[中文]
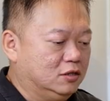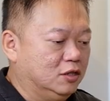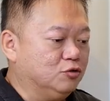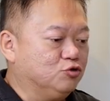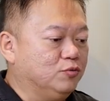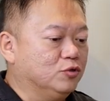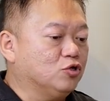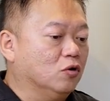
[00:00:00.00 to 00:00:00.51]
跟
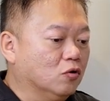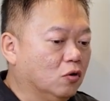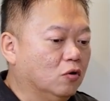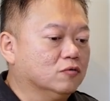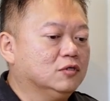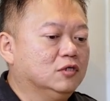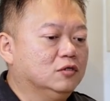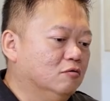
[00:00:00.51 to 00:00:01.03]
同学们同
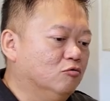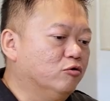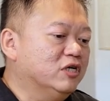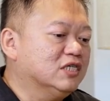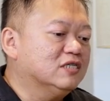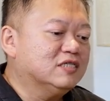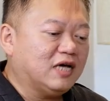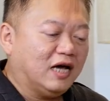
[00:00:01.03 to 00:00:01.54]
工的人，我
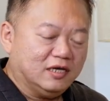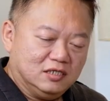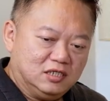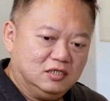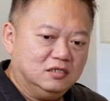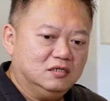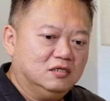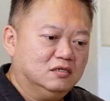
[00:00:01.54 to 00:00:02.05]
已经在一
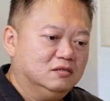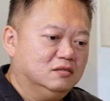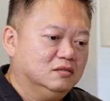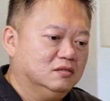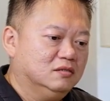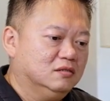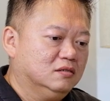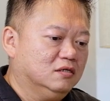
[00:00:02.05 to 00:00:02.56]
起了，嗯，
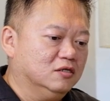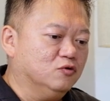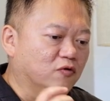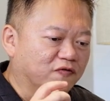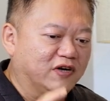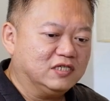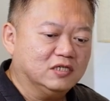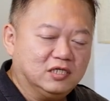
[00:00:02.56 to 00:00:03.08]
可是
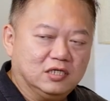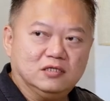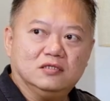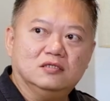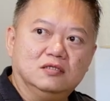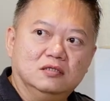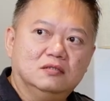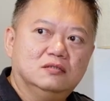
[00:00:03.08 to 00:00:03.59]
我发现其
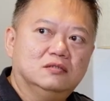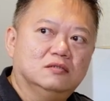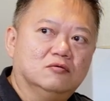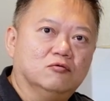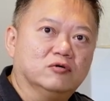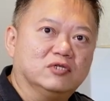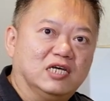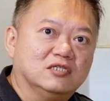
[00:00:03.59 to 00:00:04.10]
实
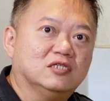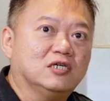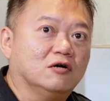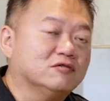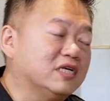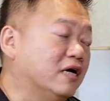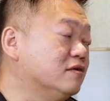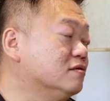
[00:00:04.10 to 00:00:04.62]
我才是
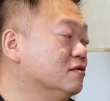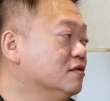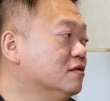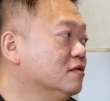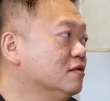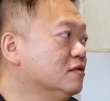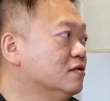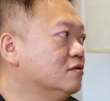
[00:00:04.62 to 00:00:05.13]
小三，
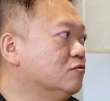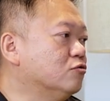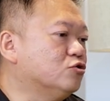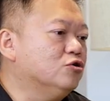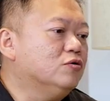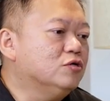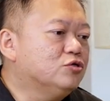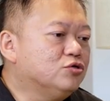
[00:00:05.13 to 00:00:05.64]
嗯，我
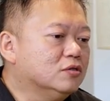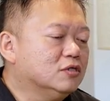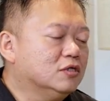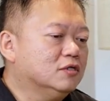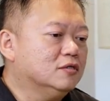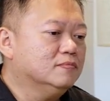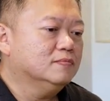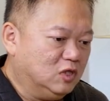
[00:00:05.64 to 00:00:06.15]
就会觉
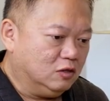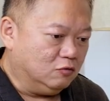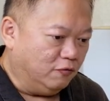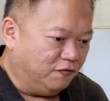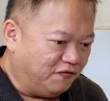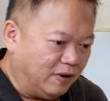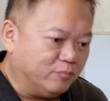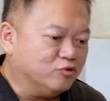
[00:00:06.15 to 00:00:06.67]
得我
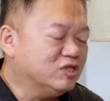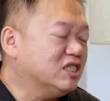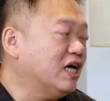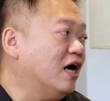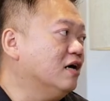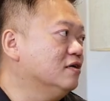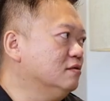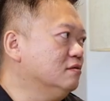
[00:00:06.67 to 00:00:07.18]
放不
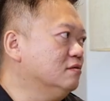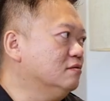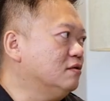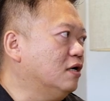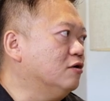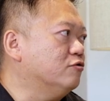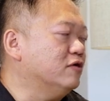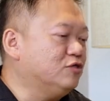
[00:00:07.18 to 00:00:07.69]
下。
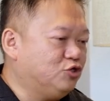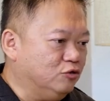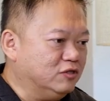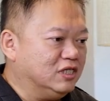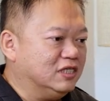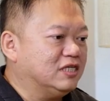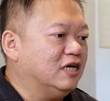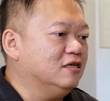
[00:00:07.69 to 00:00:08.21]
然后会纠
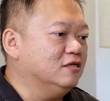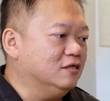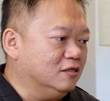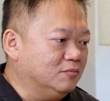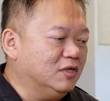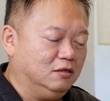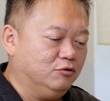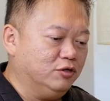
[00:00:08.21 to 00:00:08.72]
结在那里
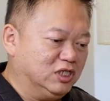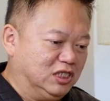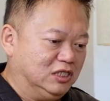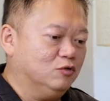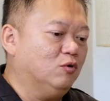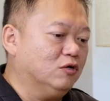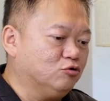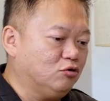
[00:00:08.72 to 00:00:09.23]
面，会
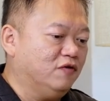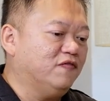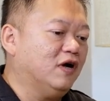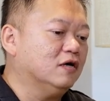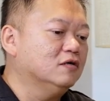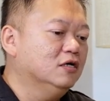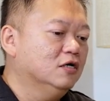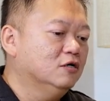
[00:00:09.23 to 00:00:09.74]
希望对
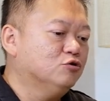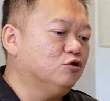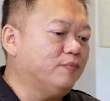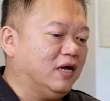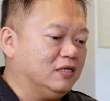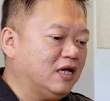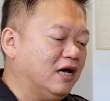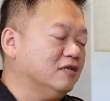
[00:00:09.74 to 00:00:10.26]
方去
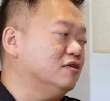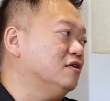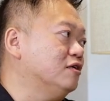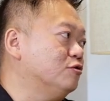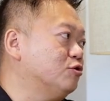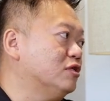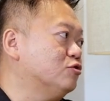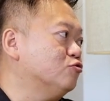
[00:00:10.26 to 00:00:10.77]
把他的
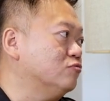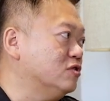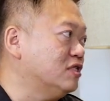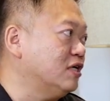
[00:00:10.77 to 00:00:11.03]
那段处理